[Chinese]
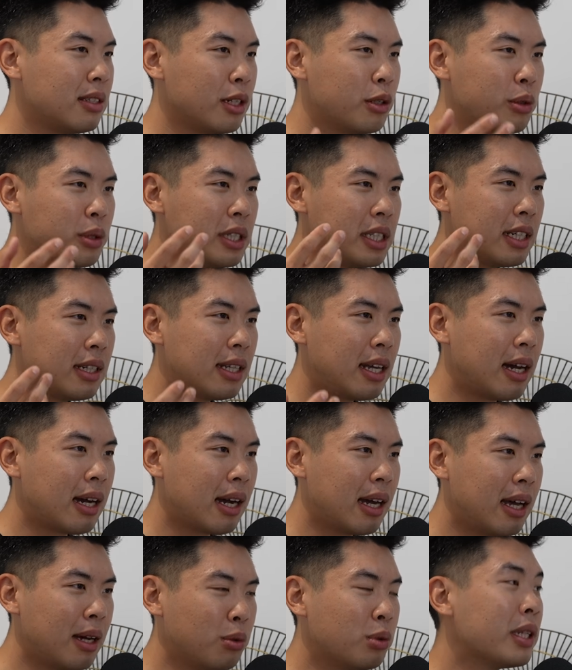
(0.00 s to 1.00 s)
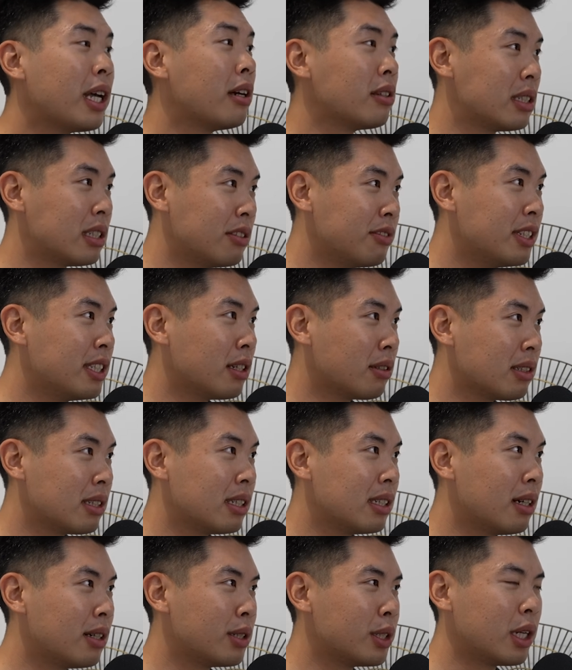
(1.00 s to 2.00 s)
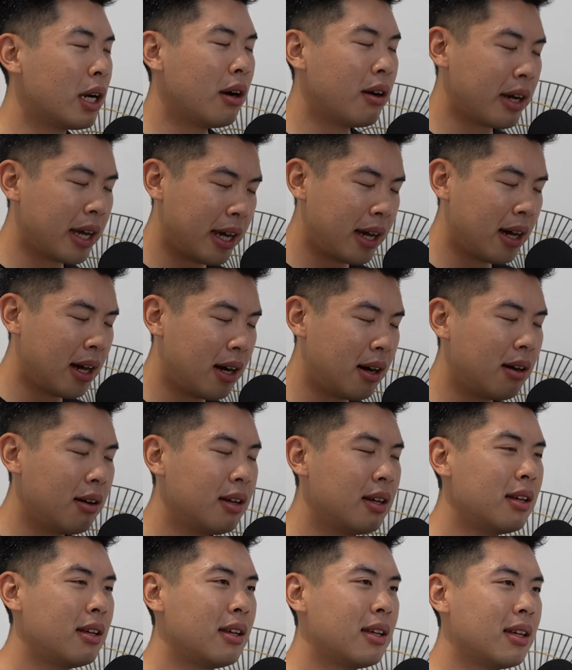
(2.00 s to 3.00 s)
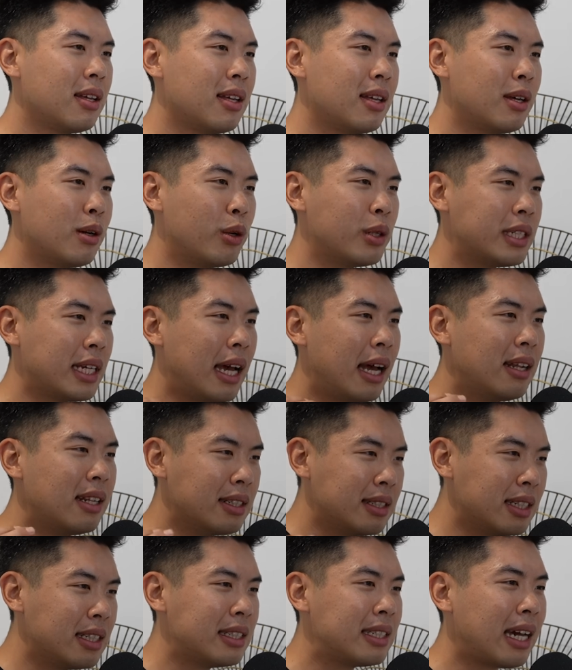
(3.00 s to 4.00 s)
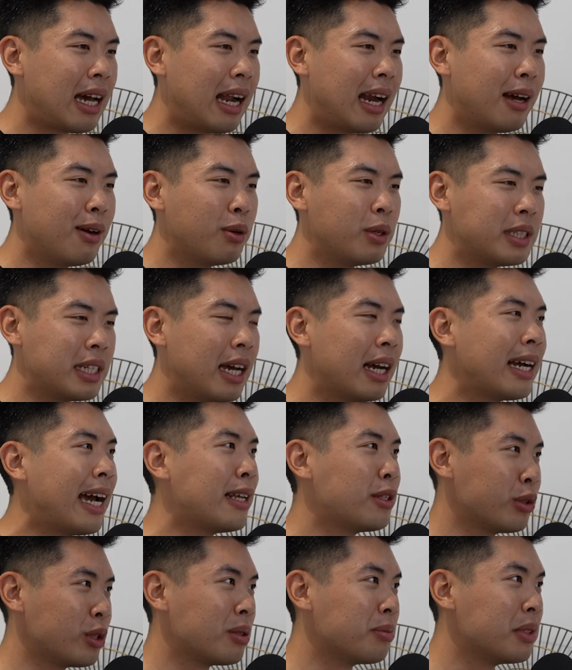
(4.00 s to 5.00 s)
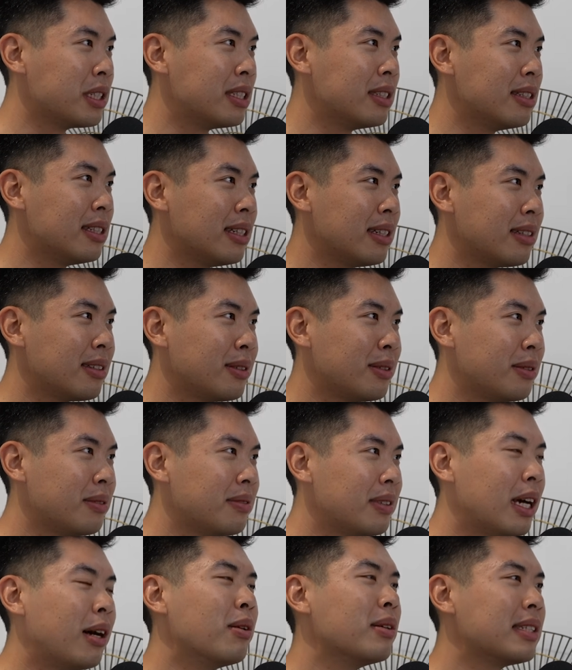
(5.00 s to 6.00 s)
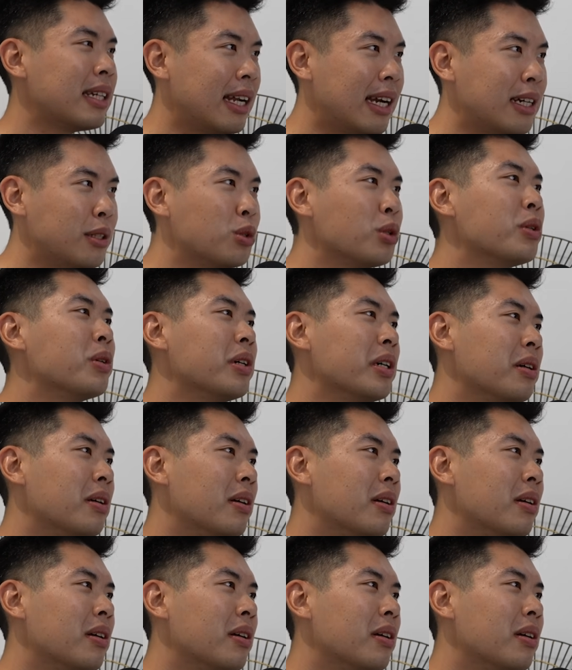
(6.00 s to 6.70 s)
深呼吸个大概五到十分钟之后，就 OK，好，我现在冷静下来，我现在该做什么事情，嗯，然后再来做规